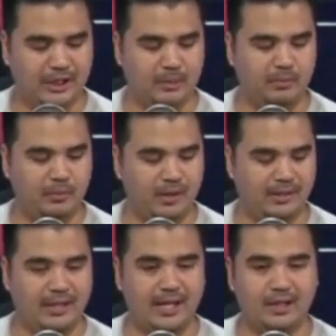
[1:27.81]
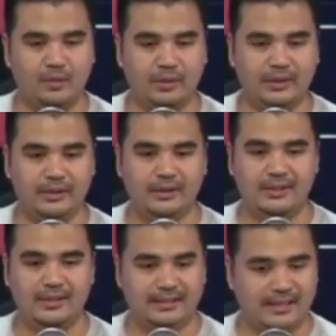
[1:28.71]
Ano po ang gagawin
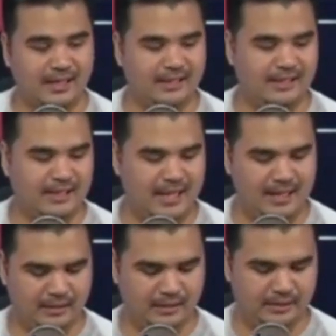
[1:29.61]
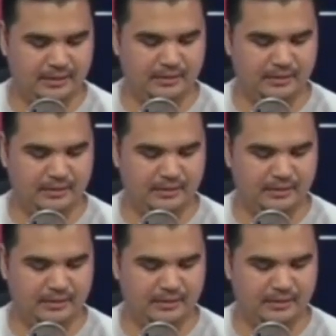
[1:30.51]
ng lalaki?